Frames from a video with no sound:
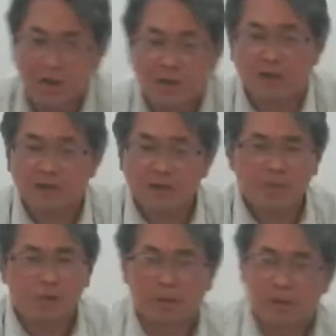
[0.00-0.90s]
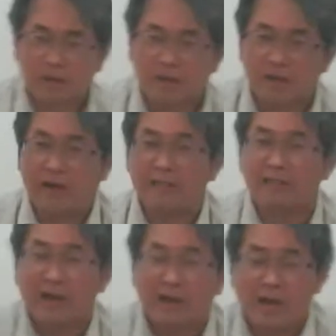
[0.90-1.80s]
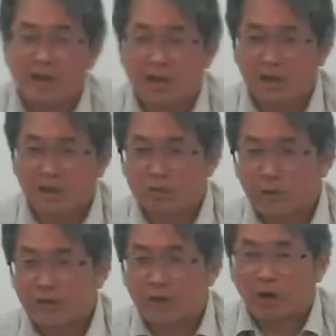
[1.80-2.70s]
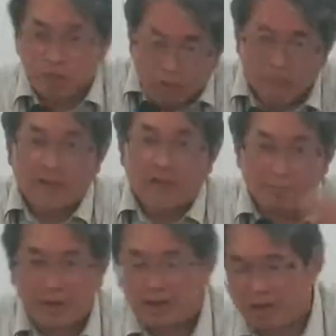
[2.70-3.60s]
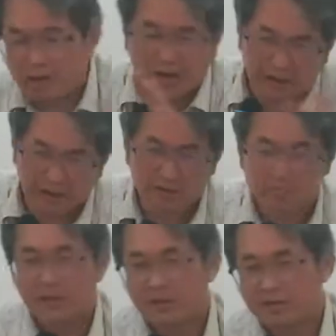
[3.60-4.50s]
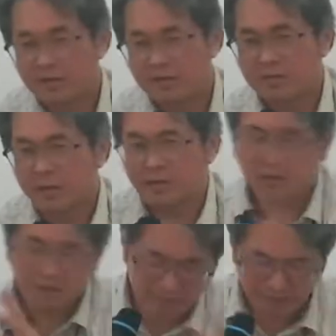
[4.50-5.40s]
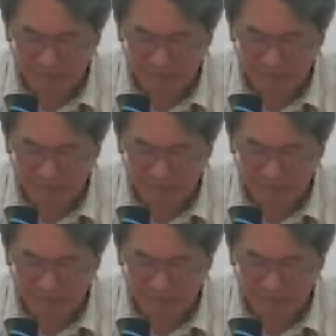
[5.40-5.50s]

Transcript: 啊，但是我们要给人家呃赚，然后又在那边哈，哎呀，这个什么，这个